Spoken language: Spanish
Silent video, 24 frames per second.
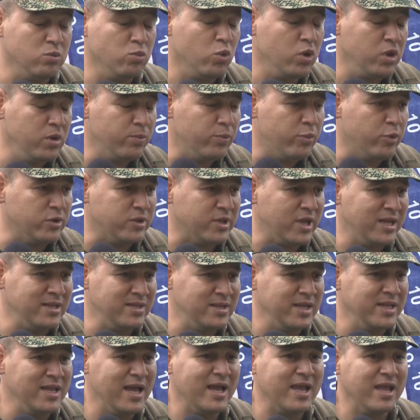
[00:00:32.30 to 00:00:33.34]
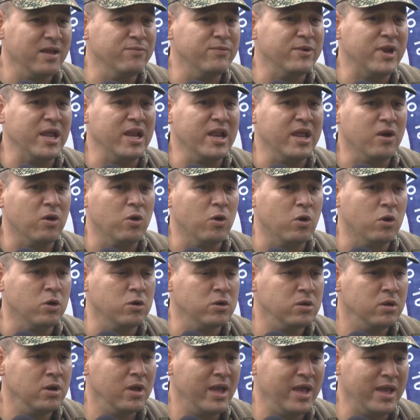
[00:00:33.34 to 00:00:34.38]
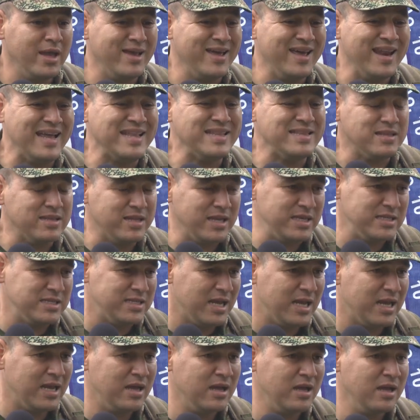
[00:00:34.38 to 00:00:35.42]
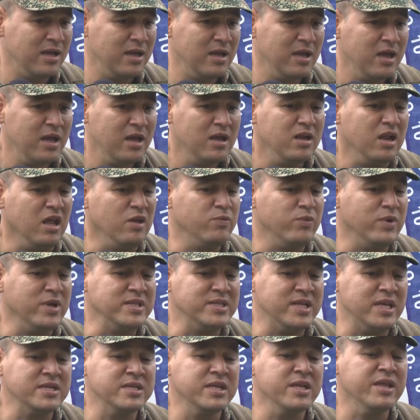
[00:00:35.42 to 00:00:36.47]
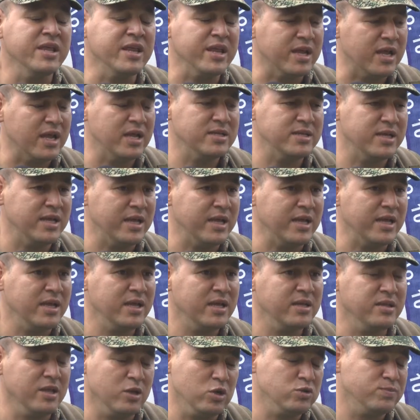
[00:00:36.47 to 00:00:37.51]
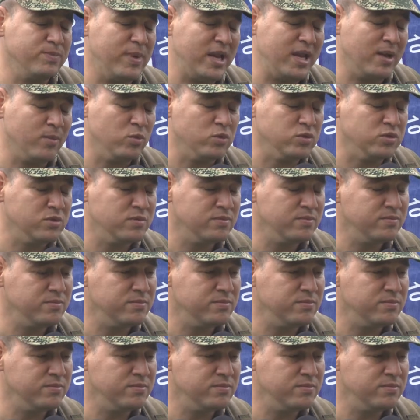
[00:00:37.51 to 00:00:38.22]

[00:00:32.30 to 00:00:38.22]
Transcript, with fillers: muy importante ya que el frailejón eh, garantiza las fuentes hídricas de, los páramos.